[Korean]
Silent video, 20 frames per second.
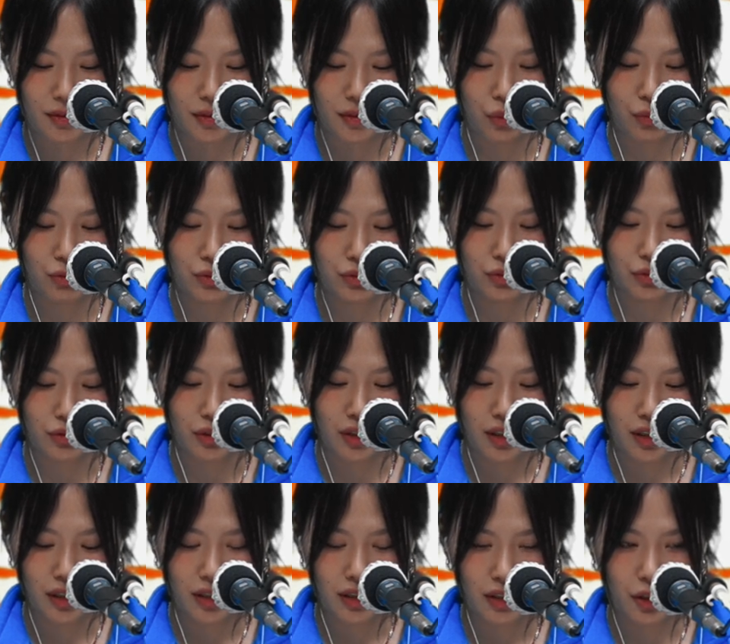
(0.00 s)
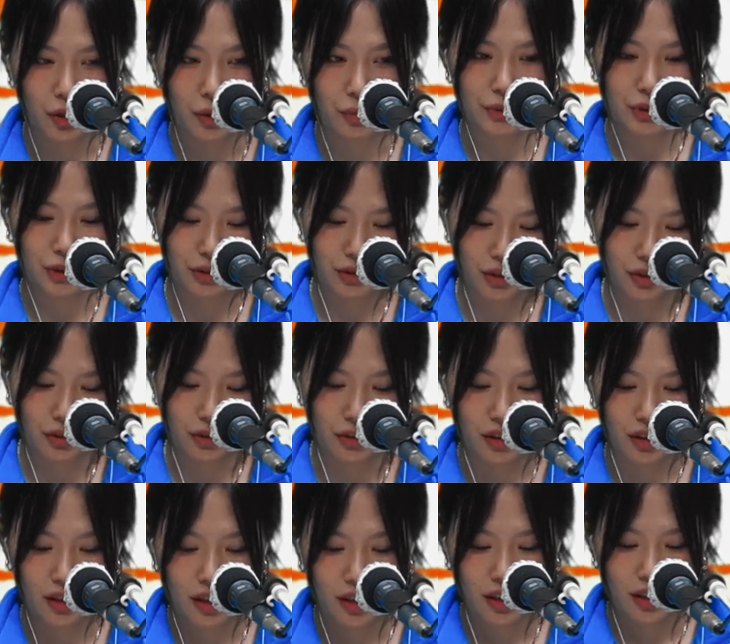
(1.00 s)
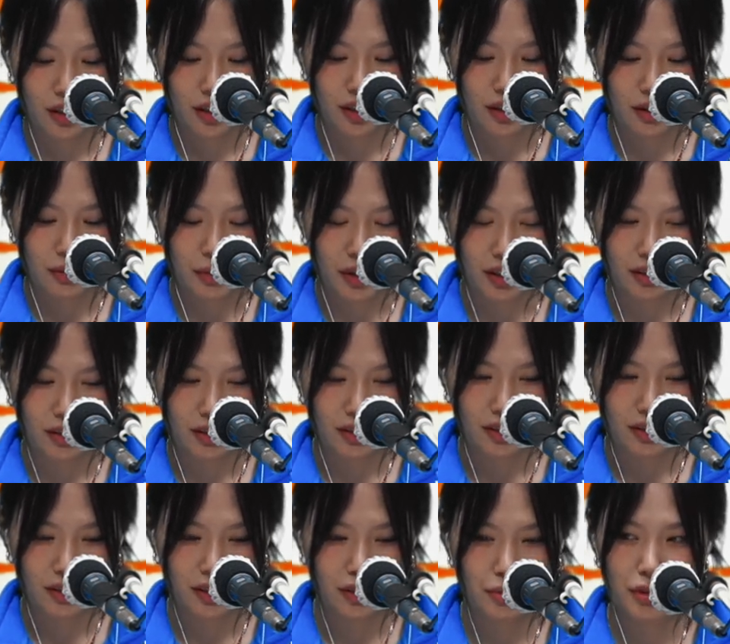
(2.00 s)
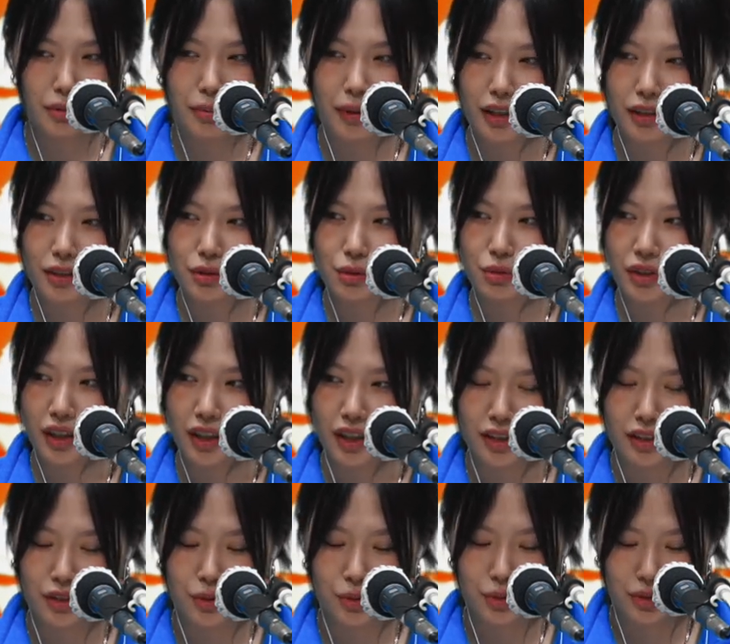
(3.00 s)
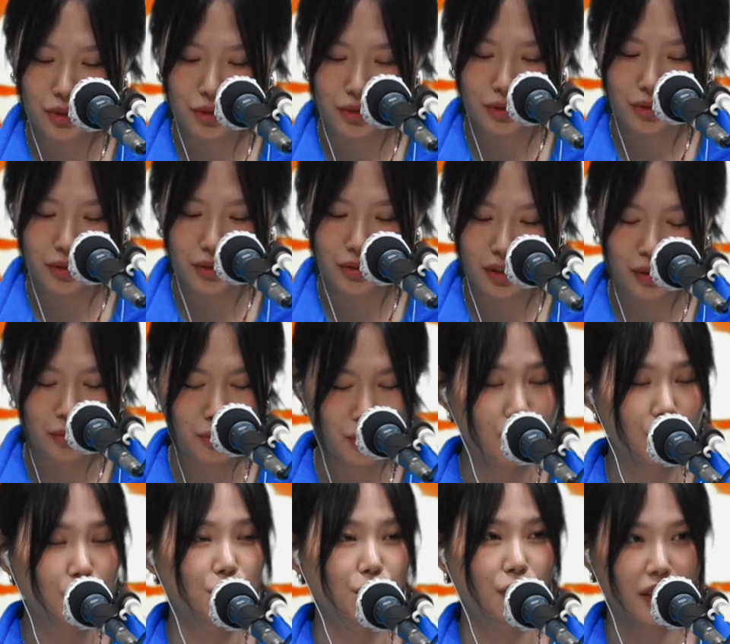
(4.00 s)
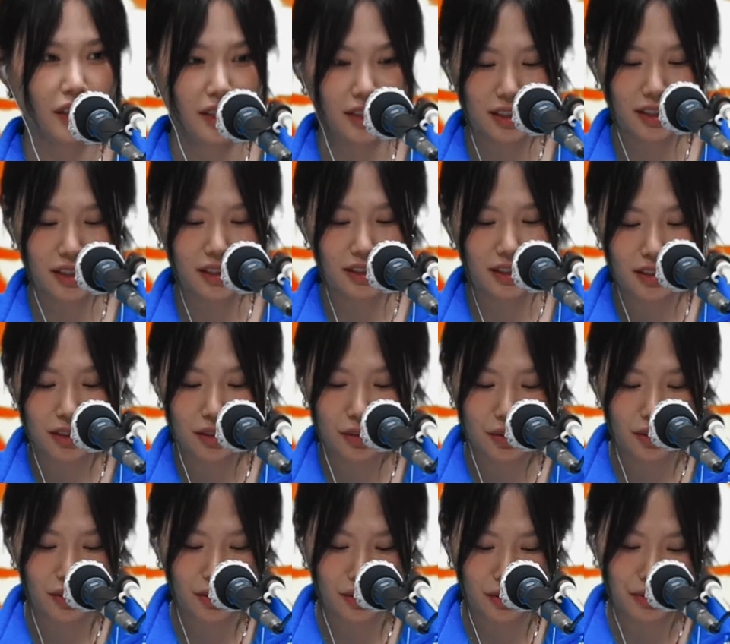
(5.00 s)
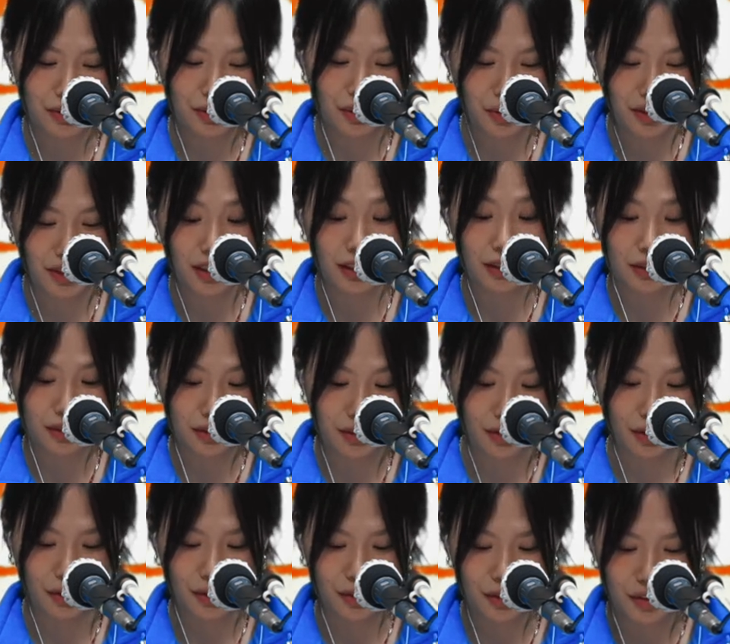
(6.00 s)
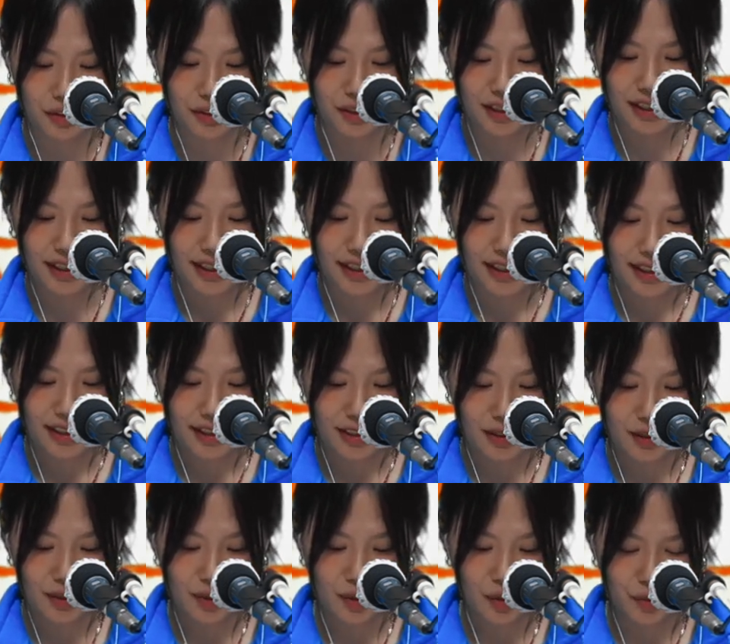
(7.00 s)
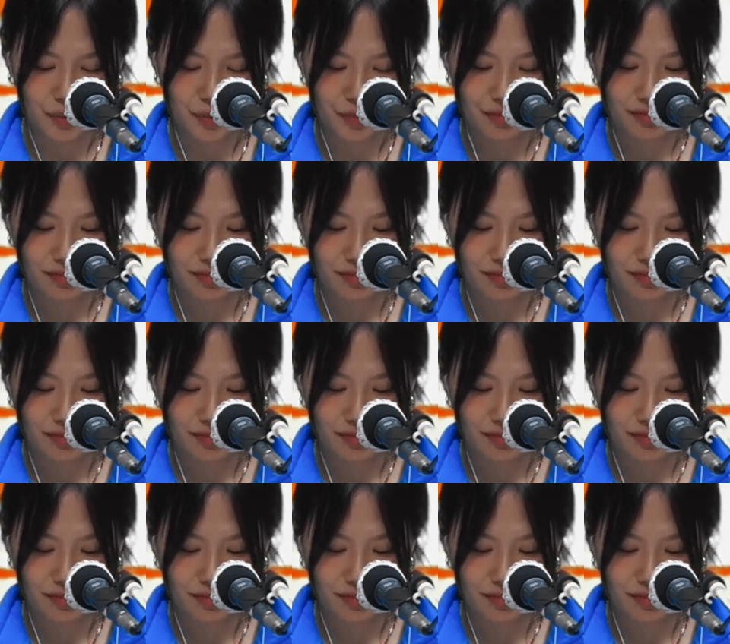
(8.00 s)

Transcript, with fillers: 너무 겹쳐서 막 이불 밖으로 나가기도 싫고 아무것도 하기가 싫었던 적이 있었어요. 그래서